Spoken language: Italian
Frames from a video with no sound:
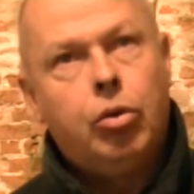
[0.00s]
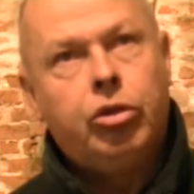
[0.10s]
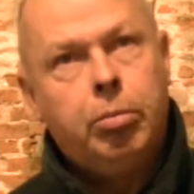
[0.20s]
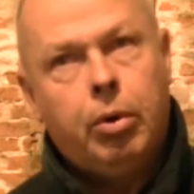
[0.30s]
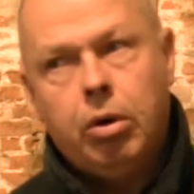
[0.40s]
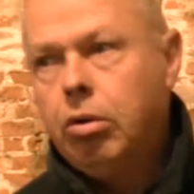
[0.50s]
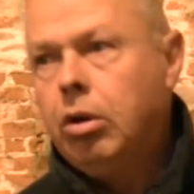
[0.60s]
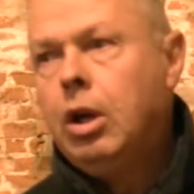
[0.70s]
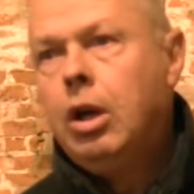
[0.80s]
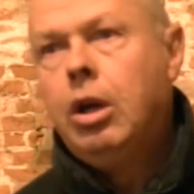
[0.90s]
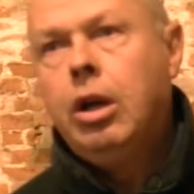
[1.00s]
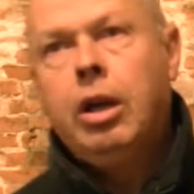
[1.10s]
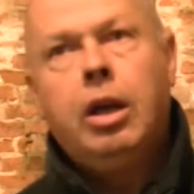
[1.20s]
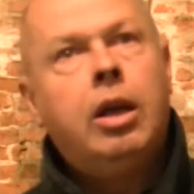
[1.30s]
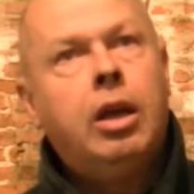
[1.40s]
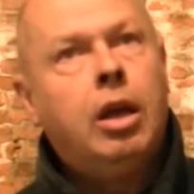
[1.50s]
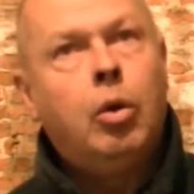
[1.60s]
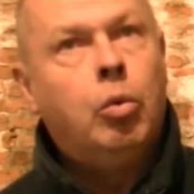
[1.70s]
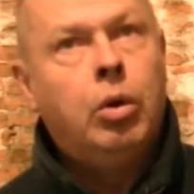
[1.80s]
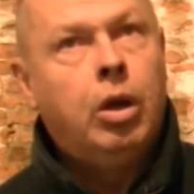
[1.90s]
così poco
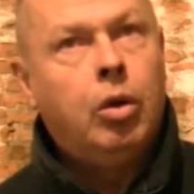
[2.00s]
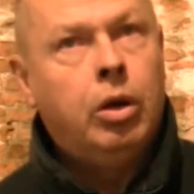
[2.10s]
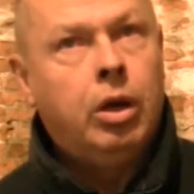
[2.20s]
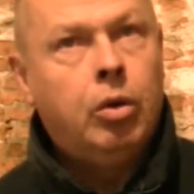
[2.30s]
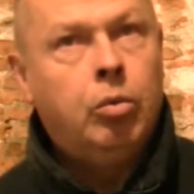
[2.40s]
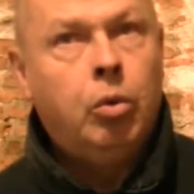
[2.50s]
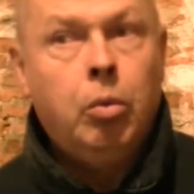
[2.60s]
una, una,